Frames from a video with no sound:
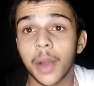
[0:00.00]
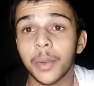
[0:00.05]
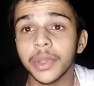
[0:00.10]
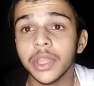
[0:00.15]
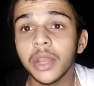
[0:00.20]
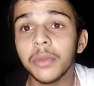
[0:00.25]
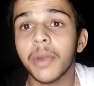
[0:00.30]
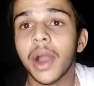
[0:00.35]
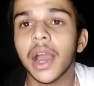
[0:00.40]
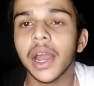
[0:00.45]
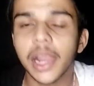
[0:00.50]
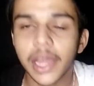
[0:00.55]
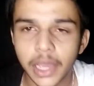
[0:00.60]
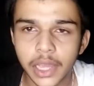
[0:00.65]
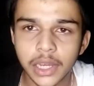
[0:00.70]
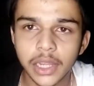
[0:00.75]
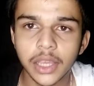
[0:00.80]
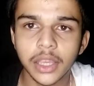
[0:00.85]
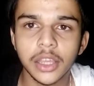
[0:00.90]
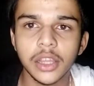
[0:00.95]
আমাদের বাংলাকে
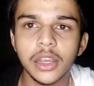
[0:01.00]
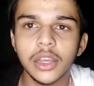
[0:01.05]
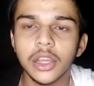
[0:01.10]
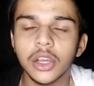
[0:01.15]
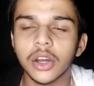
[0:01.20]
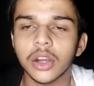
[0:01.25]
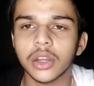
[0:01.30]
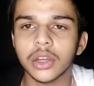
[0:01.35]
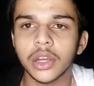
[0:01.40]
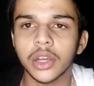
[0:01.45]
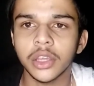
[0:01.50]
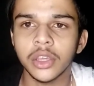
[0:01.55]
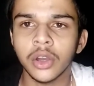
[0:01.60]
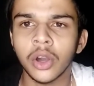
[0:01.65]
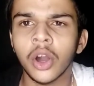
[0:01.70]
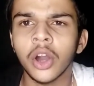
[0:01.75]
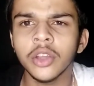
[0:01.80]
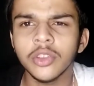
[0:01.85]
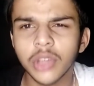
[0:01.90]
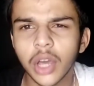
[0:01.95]
নিয়ে খিল্লি করা হয়
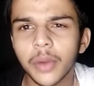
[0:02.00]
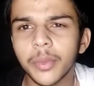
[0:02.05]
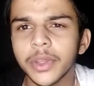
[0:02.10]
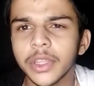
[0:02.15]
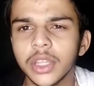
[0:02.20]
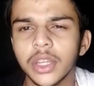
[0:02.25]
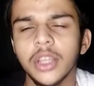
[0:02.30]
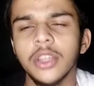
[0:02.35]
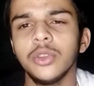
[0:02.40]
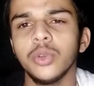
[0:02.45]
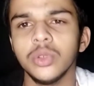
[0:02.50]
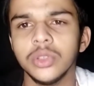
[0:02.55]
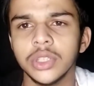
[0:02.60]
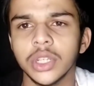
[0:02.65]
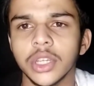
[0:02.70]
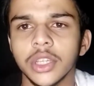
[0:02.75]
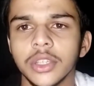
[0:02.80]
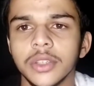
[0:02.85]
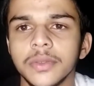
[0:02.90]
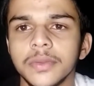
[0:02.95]
হয়তো আমাদের এই
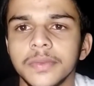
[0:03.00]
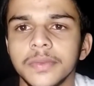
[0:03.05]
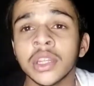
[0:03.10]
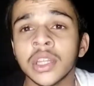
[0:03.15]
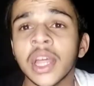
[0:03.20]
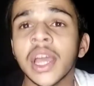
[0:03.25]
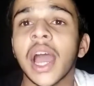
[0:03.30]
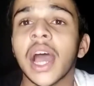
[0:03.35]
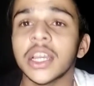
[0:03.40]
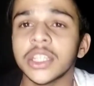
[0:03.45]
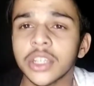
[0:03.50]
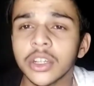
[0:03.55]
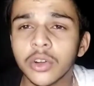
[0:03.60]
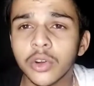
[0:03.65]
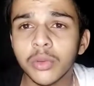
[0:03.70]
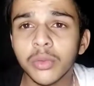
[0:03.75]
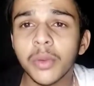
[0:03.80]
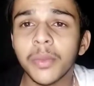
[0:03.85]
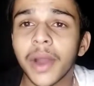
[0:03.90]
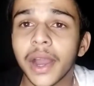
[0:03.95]
দোষেই তাই আশা
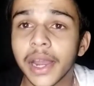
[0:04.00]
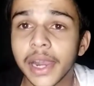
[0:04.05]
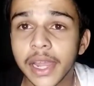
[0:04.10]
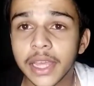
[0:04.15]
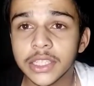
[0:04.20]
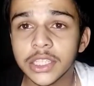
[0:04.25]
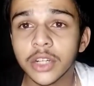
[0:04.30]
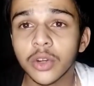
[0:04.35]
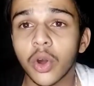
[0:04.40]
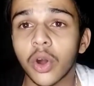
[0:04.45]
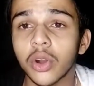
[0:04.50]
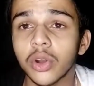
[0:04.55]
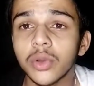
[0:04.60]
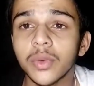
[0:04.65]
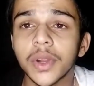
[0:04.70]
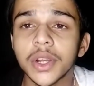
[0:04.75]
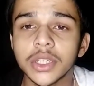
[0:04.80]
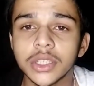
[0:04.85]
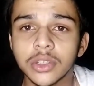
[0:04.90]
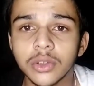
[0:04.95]
করব বাংলায় যে
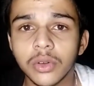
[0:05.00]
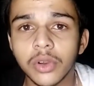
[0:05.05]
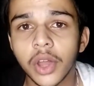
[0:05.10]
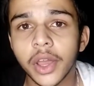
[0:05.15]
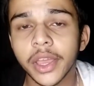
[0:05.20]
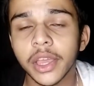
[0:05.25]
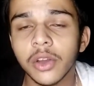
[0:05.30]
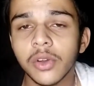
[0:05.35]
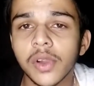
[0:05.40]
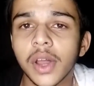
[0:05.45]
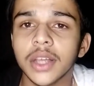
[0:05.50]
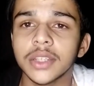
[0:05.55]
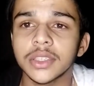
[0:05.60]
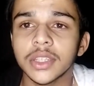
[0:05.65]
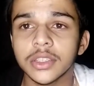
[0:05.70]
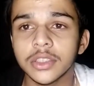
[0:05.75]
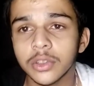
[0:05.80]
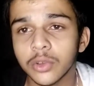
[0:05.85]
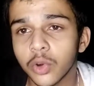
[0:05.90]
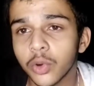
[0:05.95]
কন্ট্রোভার্সিগুলো এগুলো আস্তে
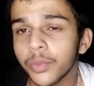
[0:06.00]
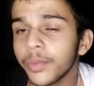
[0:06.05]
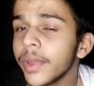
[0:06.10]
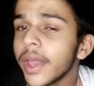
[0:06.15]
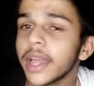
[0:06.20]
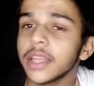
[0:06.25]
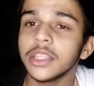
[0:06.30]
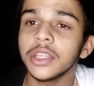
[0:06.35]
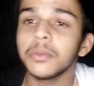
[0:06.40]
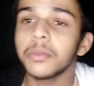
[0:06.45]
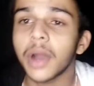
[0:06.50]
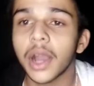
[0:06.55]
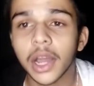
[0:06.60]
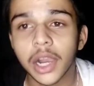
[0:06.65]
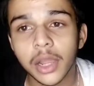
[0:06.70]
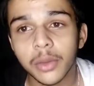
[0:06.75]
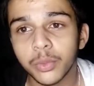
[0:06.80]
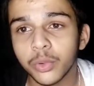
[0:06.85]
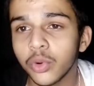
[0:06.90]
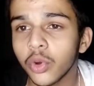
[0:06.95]
আস্তে কমবে একদিন
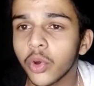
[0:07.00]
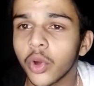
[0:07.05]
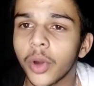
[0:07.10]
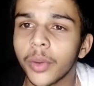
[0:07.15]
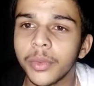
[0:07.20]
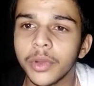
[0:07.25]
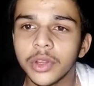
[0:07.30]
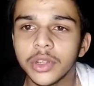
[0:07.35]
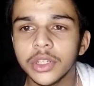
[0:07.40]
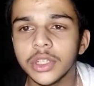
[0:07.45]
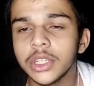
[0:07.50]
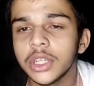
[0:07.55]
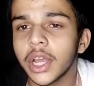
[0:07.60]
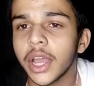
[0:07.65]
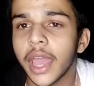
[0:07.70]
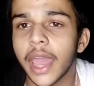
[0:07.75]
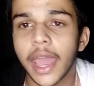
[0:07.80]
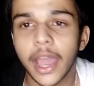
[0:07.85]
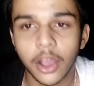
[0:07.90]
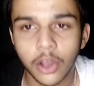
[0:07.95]
বাংলা পুরো কমিউনিটিটা
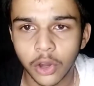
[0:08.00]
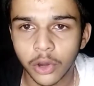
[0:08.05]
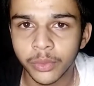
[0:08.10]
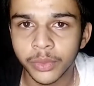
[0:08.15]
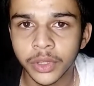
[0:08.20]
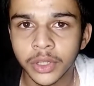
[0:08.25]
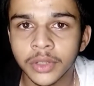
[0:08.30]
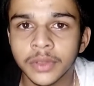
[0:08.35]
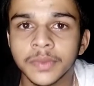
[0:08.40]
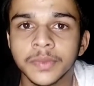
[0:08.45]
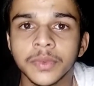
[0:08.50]
এক হবে